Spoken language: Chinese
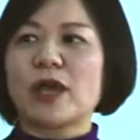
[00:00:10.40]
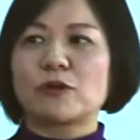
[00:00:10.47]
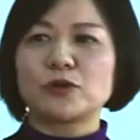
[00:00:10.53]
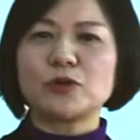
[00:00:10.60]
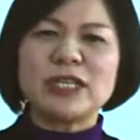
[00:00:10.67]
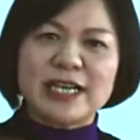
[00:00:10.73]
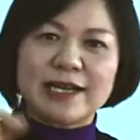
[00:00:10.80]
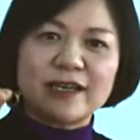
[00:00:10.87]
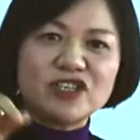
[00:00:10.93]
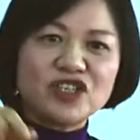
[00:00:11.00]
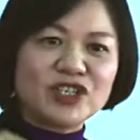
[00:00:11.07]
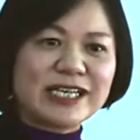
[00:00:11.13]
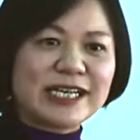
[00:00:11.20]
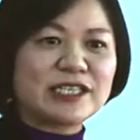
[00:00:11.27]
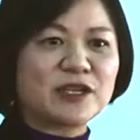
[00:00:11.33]
就你根
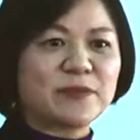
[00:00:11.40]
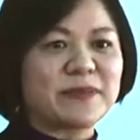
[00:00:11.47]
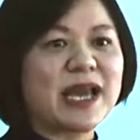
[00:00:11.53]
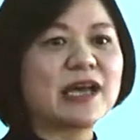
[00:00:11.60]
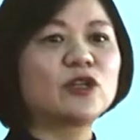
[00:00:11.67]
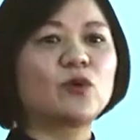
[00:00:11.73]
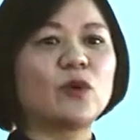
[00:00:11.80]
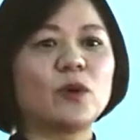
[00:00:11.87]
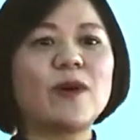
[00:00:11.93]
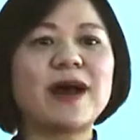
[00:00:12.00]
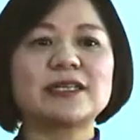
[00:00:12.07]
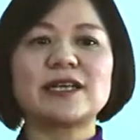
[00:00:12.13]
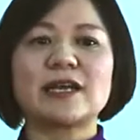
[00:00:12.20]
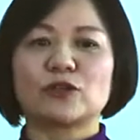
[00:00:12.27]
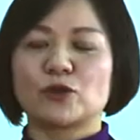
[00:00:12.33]
植在什么样的文化
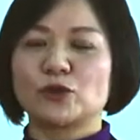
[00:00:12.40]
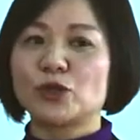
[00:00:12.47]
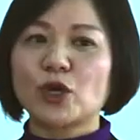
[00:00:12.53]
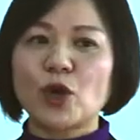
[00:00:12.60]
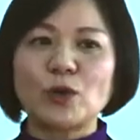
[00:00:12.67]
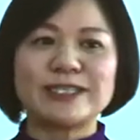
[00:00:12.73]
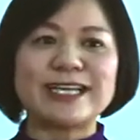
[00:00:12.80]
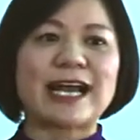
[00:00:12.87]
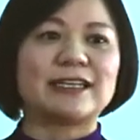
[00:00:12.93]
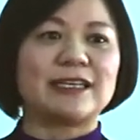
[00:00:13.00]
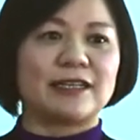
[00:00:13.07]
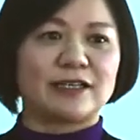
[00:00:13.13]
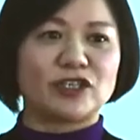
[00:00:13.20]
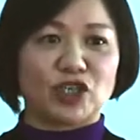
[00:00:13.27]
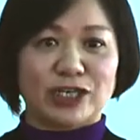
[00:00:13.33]
上头，去构架
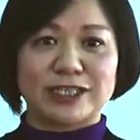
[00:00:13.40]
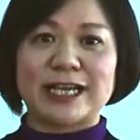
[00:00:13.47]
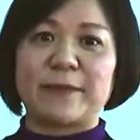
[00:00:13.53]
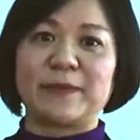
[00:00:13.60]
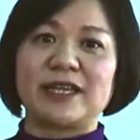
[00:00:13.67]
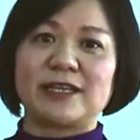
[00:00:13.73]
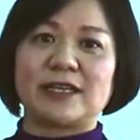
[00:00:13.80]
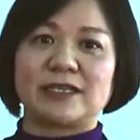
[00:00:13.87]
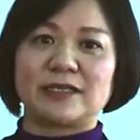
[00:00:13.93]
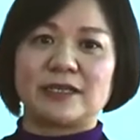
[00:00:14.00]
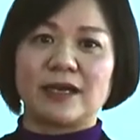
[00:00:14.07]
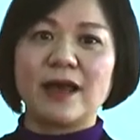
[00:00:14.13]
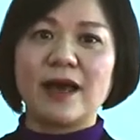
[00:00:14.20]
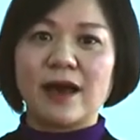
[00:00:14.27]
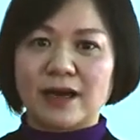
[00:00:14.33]
你的整个产品体
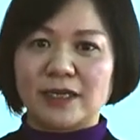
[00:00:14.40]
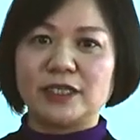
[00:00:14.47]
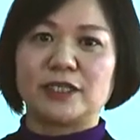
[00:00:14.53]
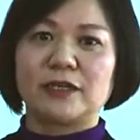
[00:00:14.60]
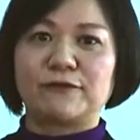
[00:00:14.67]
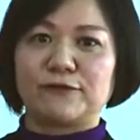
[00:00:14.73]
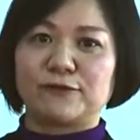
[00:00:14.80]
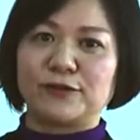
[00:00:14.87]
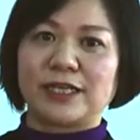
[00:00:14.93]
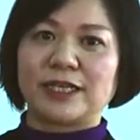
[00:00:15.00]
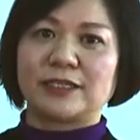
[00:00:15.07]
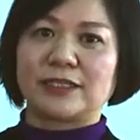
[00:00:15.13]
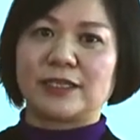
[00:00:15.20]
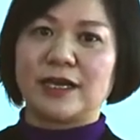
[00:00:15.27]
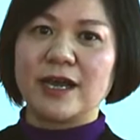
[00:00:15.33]
系和你的服务体
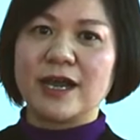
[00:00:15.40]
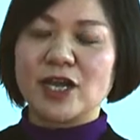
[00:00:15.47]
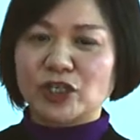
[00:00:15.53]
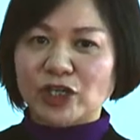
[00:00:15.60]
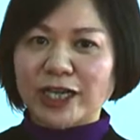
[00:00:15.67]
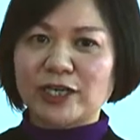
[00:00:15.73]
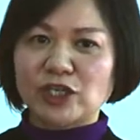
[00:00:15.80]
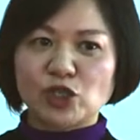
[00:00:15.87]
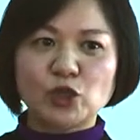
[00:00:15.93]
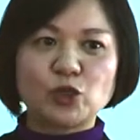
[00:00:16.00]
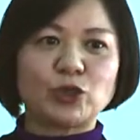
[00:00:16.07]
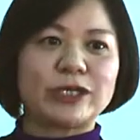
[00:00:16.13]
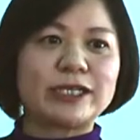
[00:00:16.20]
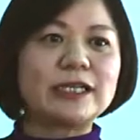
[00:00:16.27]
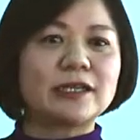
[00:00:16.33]
系，这个是
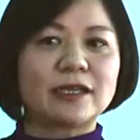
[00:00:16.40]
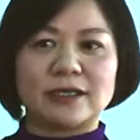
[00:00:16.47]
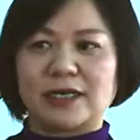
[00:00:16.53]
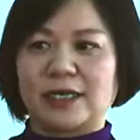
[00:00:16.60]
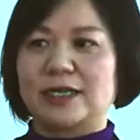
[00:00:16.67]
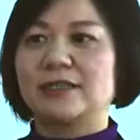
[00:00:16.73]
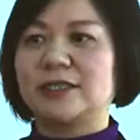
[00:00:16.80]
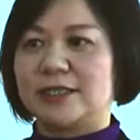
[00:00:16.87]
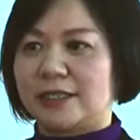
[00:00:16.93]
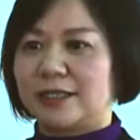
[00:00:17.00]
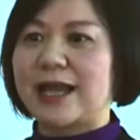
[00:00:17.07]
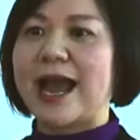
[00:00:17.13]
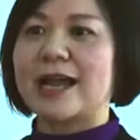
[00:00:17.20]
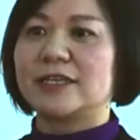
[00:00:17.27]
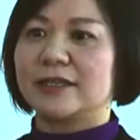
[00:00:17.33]
决定了你跟其
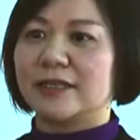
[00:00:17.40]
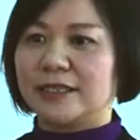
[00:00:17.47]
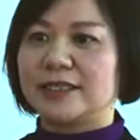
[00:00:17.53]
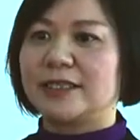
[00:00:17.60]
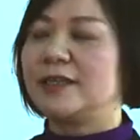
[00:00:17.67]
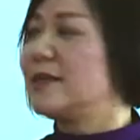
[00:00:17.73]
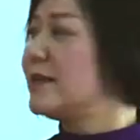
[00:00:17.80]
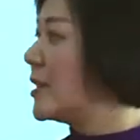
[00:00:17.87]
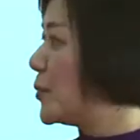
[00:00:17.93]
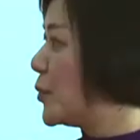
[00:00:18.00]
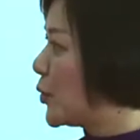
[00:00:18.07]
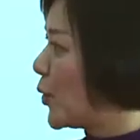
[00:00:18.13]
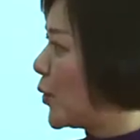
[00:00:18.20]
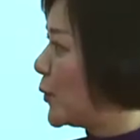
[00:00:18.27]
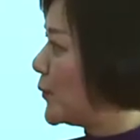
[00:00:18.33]
他人的基因的不
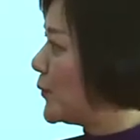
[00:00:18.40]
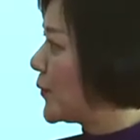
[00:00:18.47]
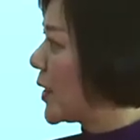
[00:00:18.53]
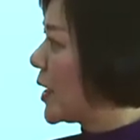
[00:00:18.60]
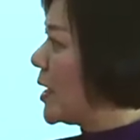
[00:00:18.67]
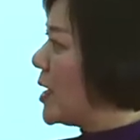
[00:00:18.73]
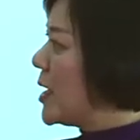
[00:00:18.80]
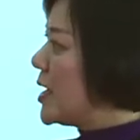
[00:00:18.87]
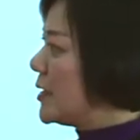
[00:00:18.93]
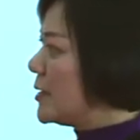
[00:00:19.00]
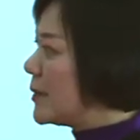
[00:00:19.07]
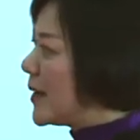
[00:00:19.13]
同。那